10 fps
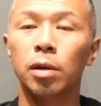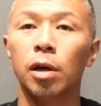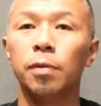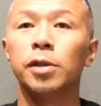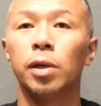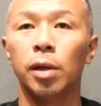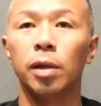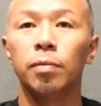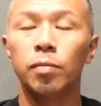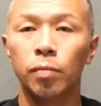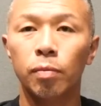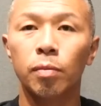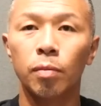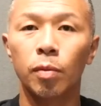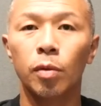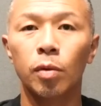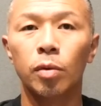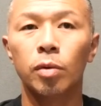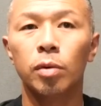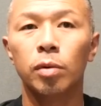ありましたよね、はい、う
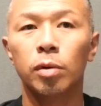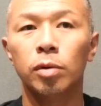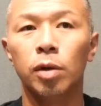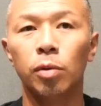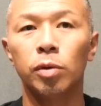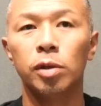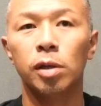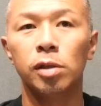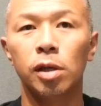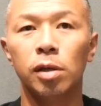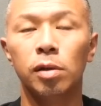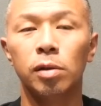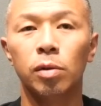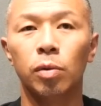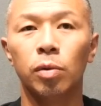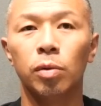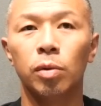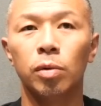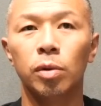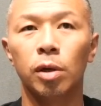ん、なのに全然
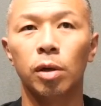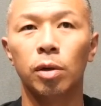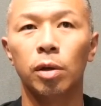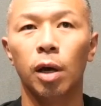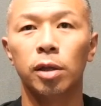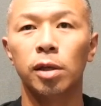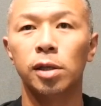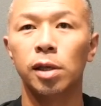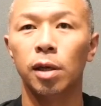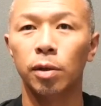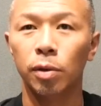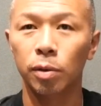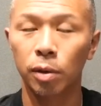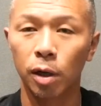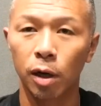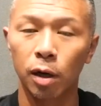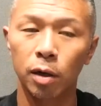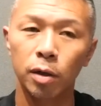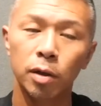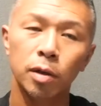こうなんか当てさせないというか、は
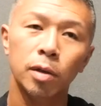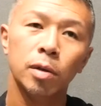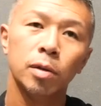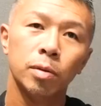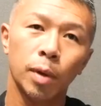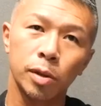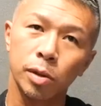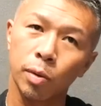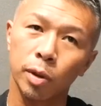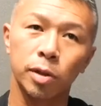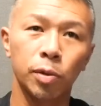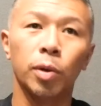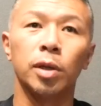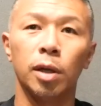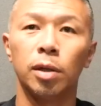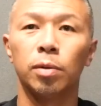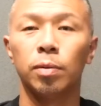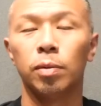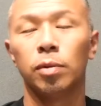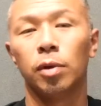い、っすごい強かったなと
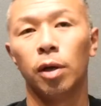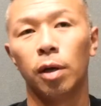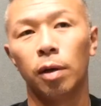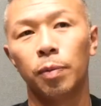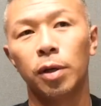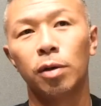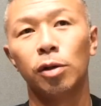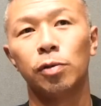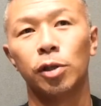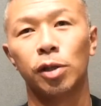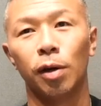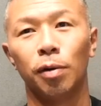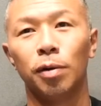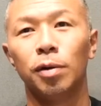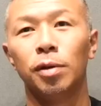思ねびっくりしましたよ